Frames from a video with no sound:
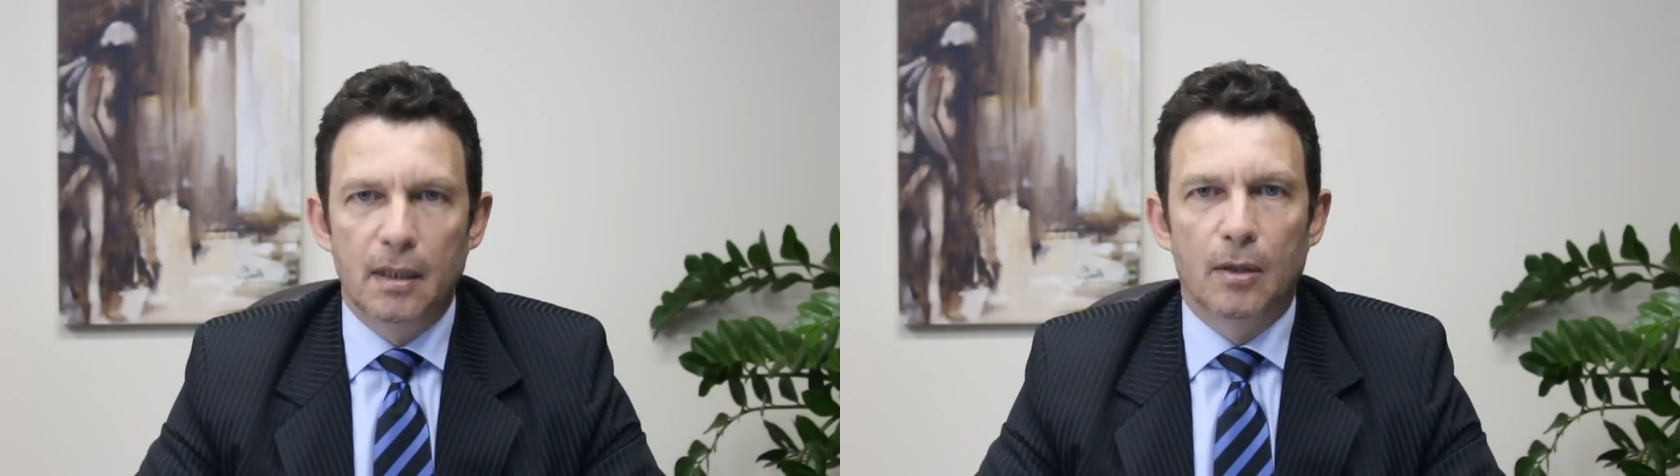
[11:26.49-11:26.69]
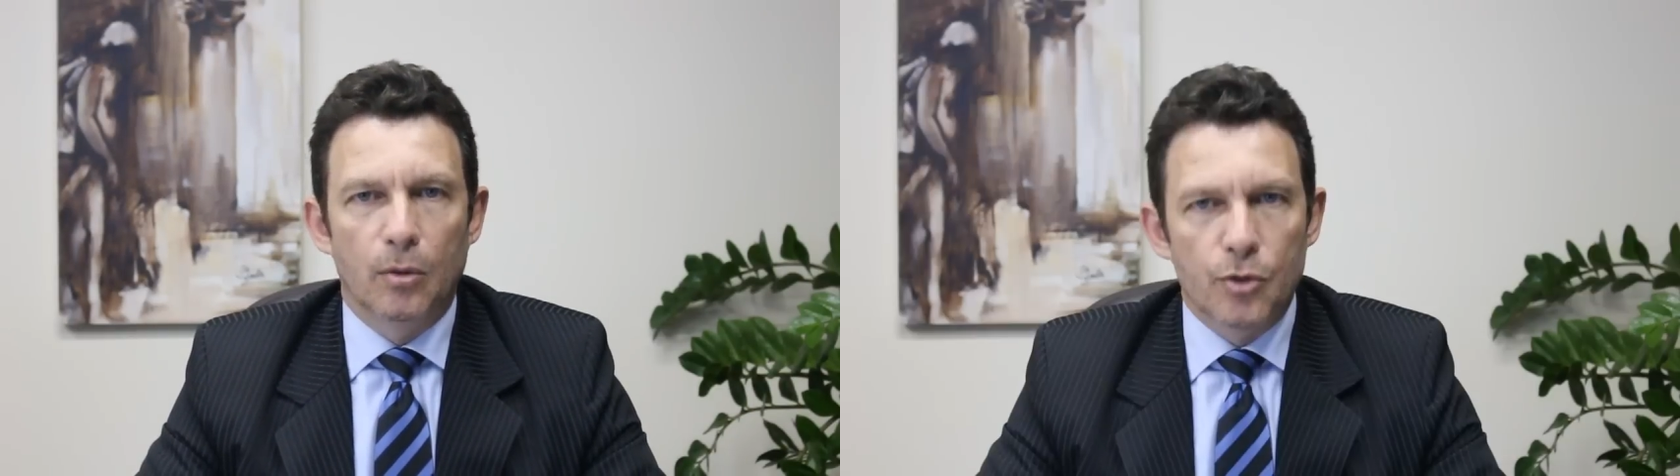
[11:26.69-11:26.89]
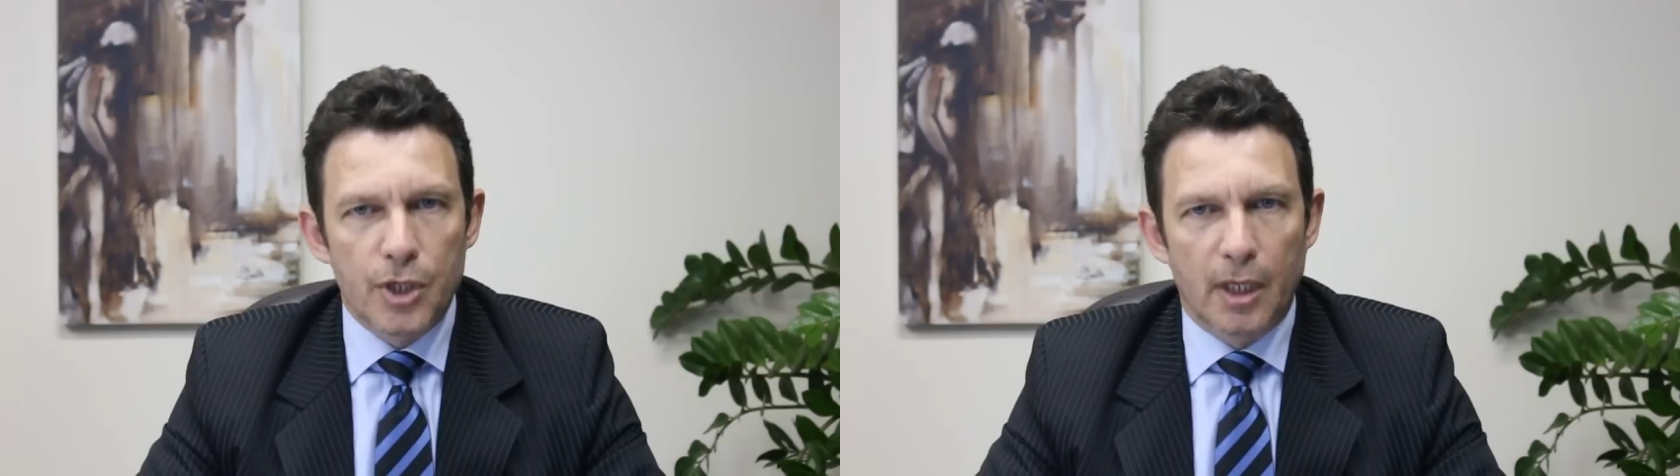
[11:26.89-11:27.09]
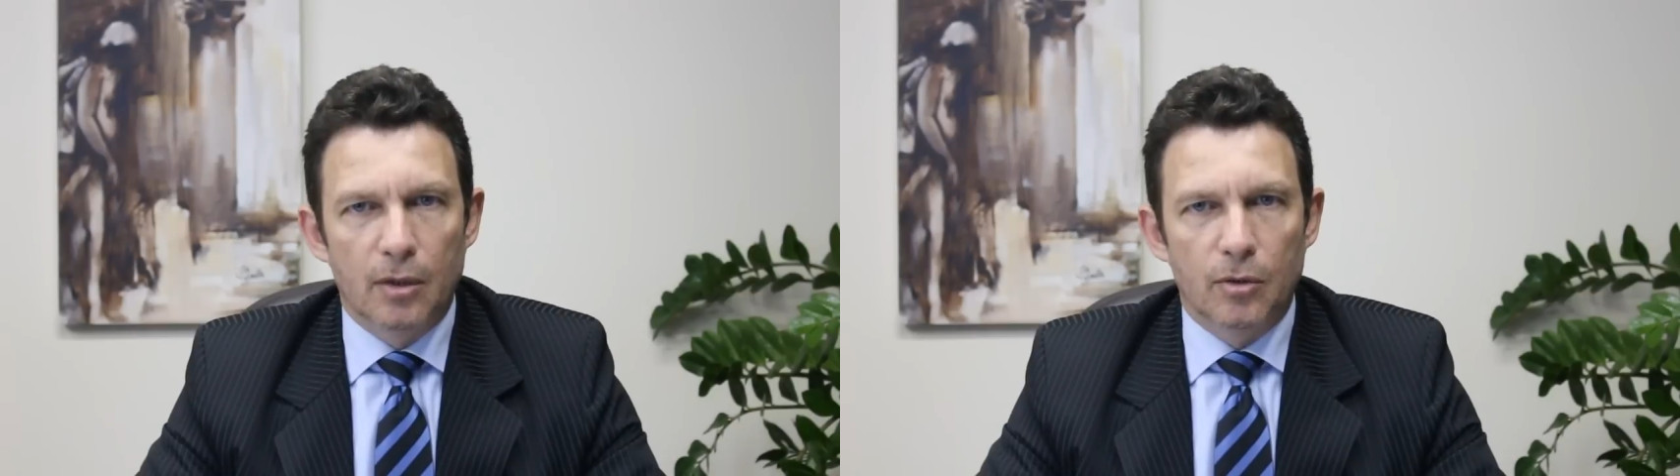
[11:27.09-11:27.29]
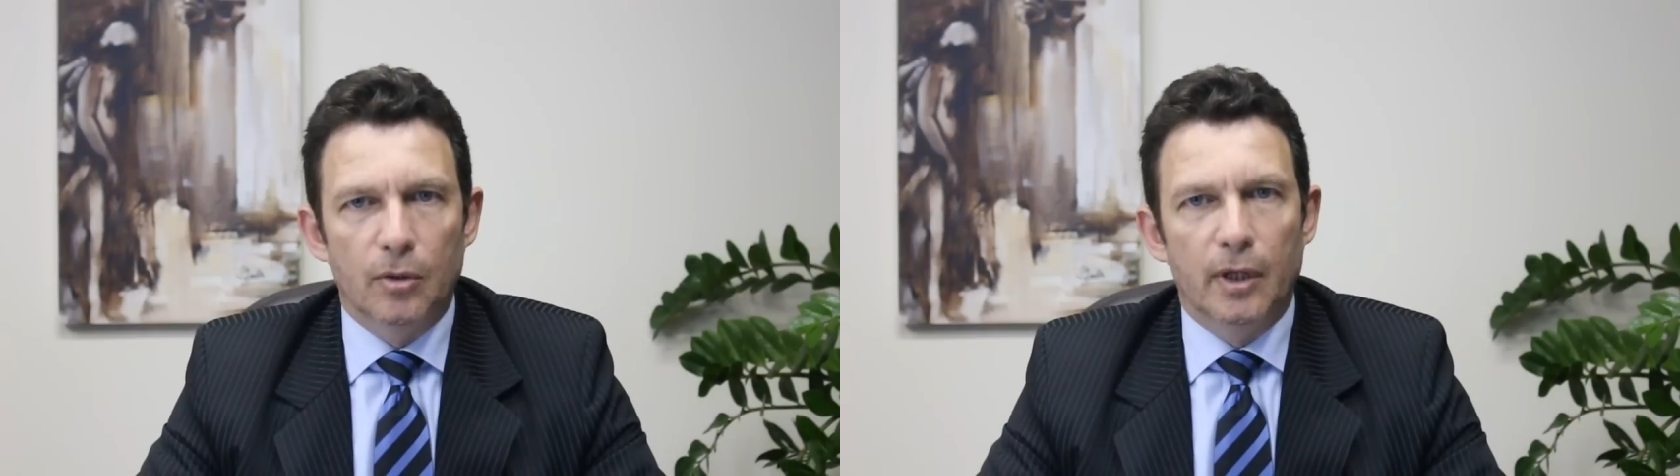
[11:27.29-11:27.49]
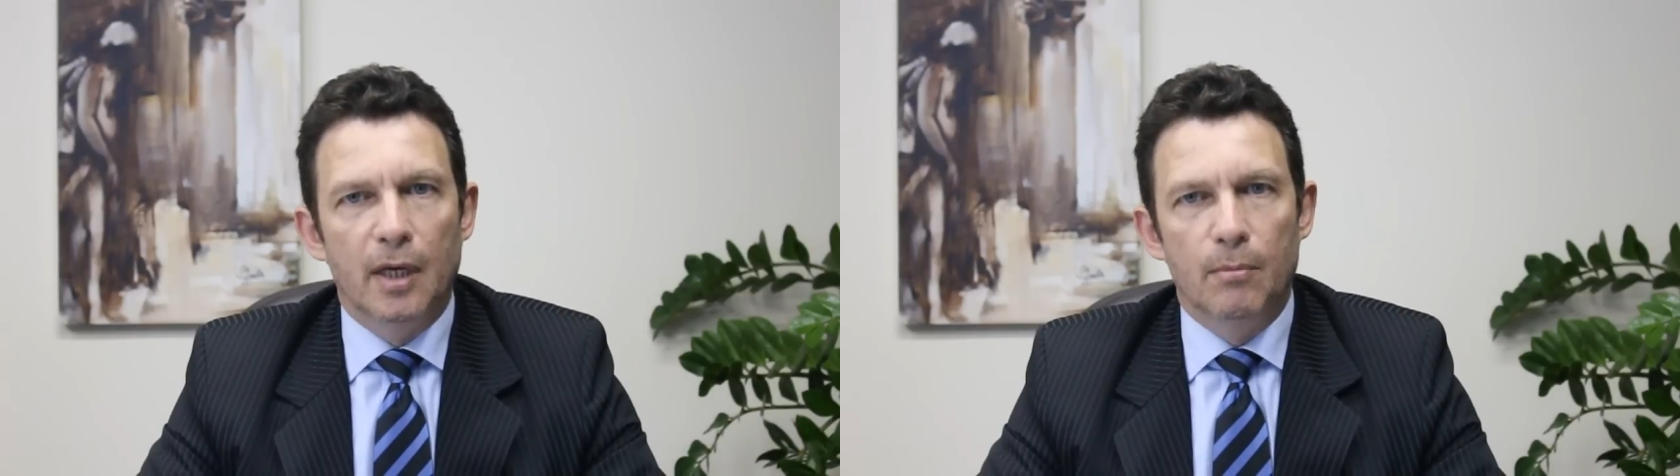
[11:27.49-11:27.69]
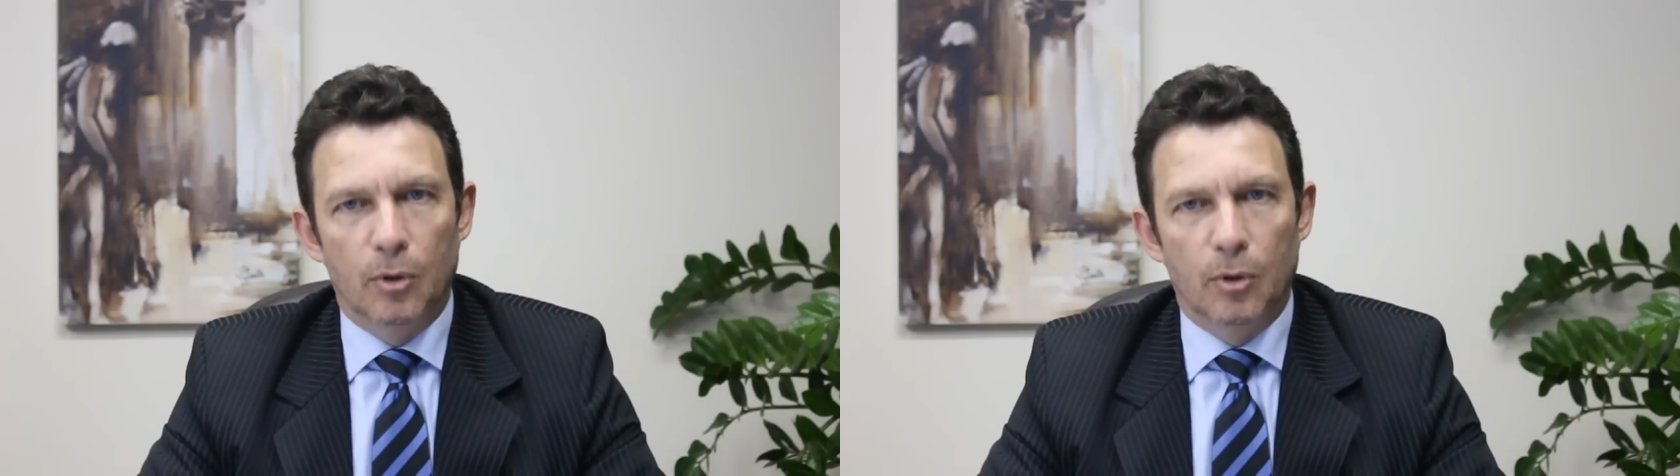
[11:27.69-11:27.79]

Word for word: incluyendo el